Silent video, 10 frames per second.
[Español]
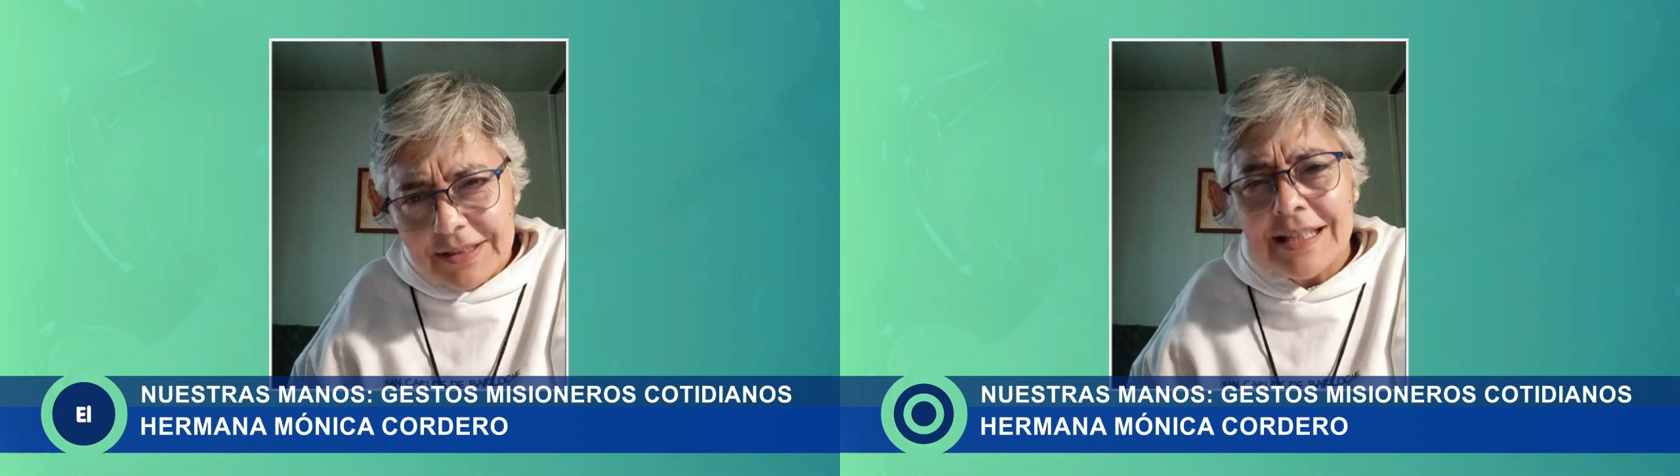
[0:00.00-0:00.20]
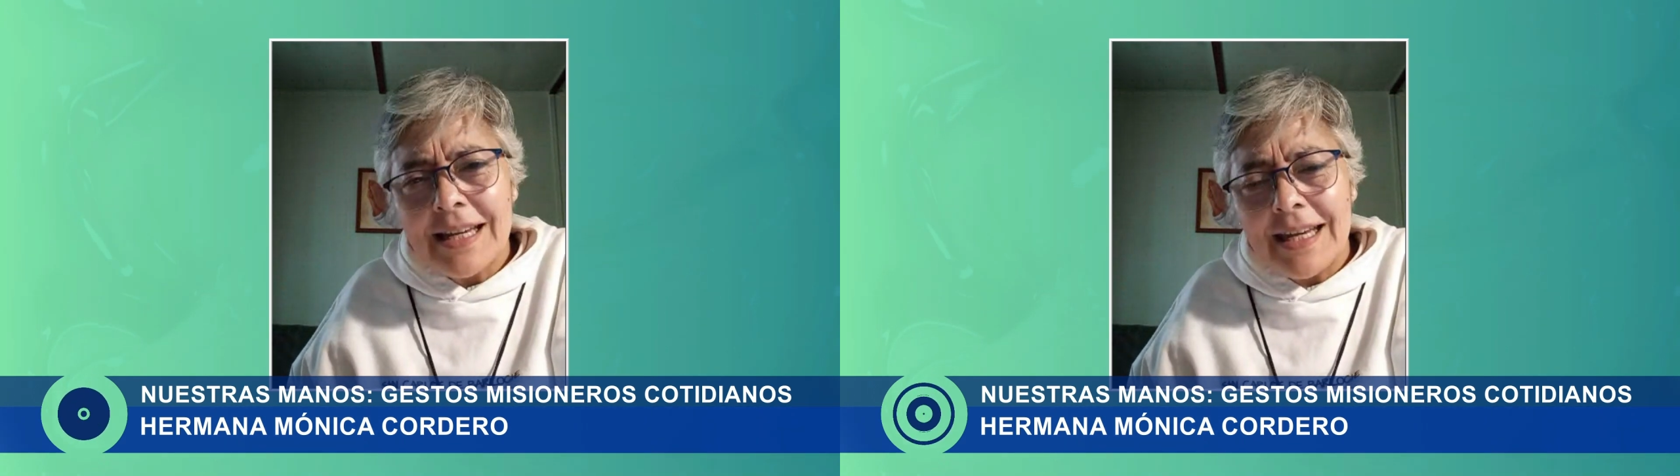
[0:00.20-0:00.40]

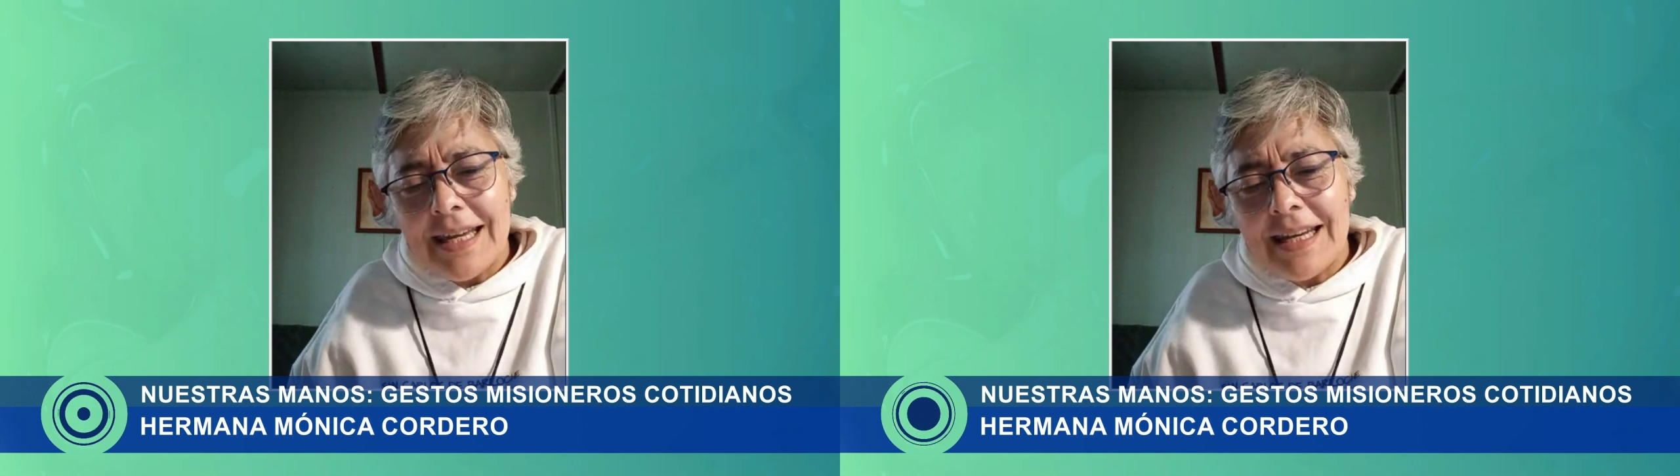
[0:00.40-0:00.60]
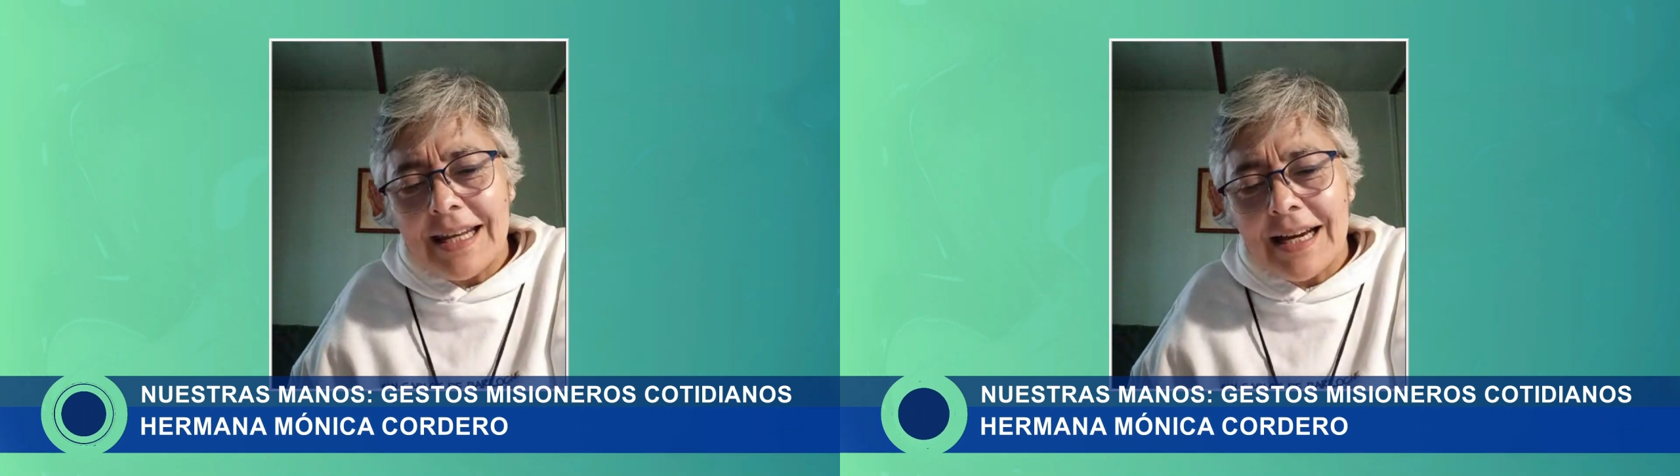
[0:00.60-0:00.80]

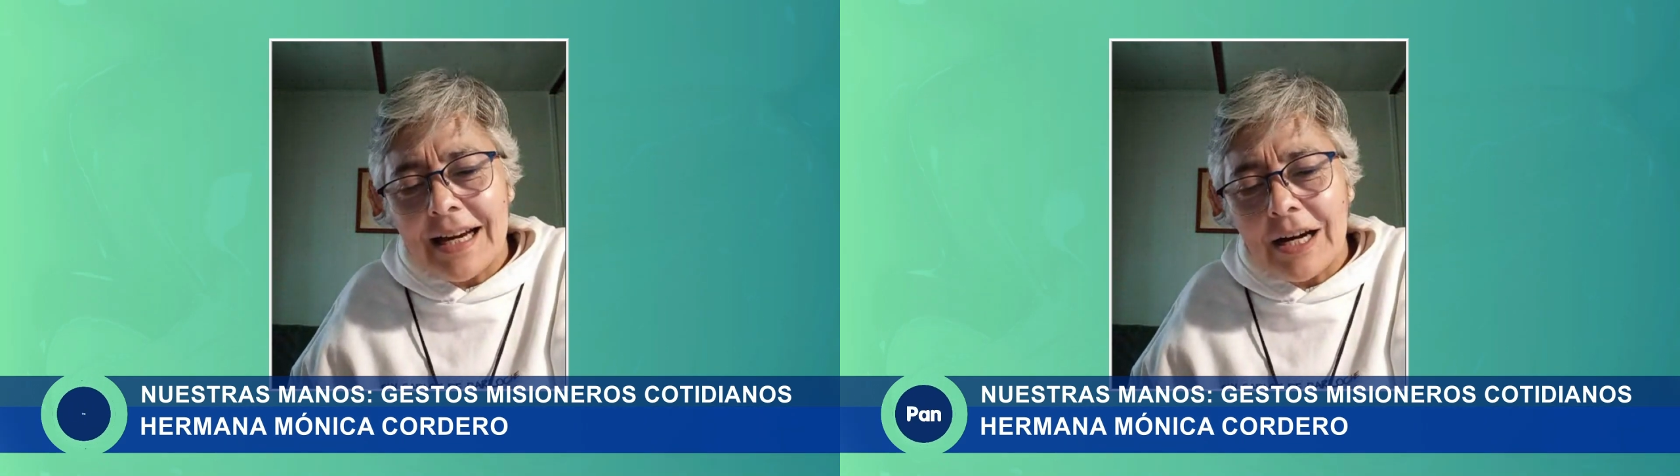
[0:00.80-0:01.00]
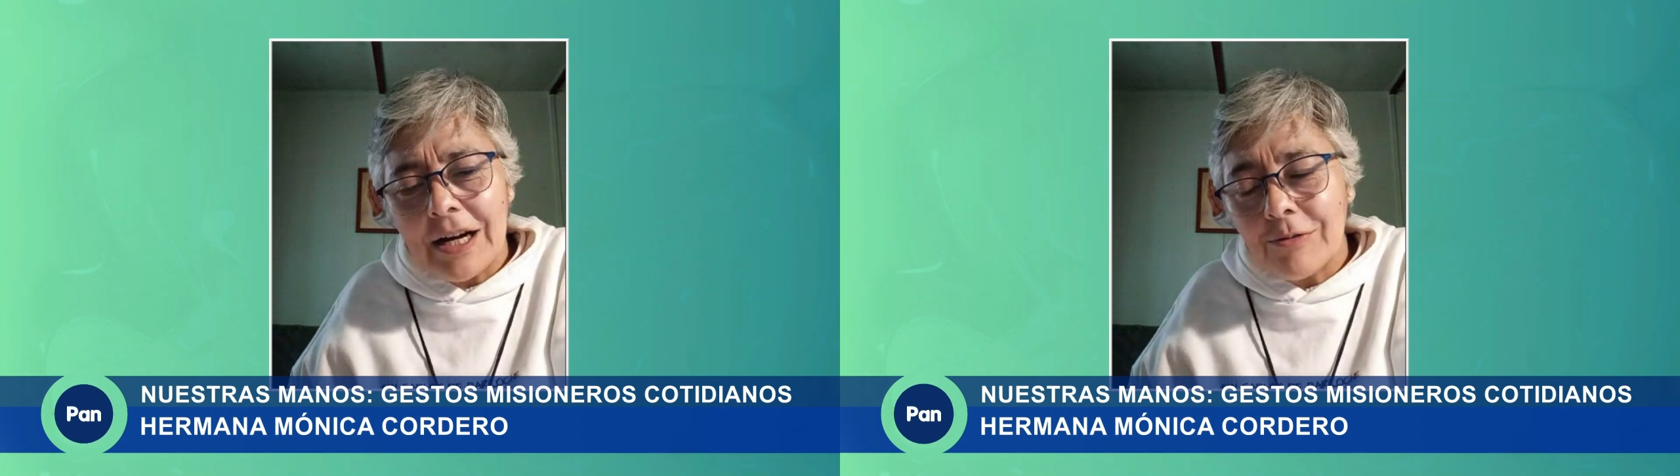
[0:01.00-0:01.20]

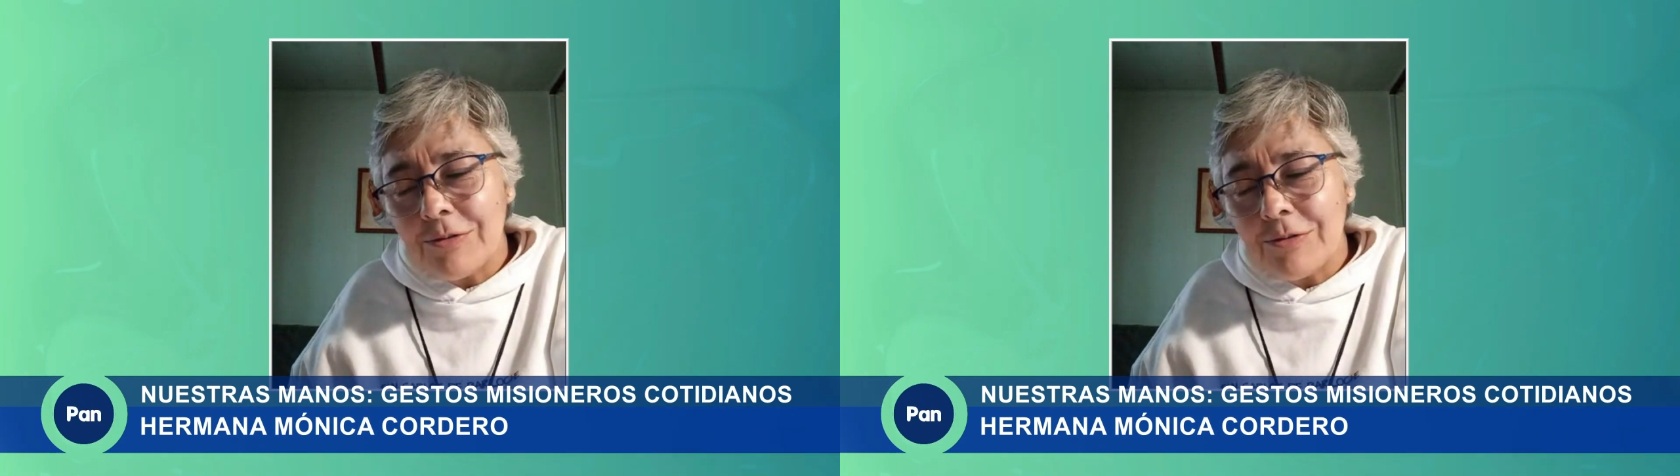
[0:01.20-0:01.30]
era un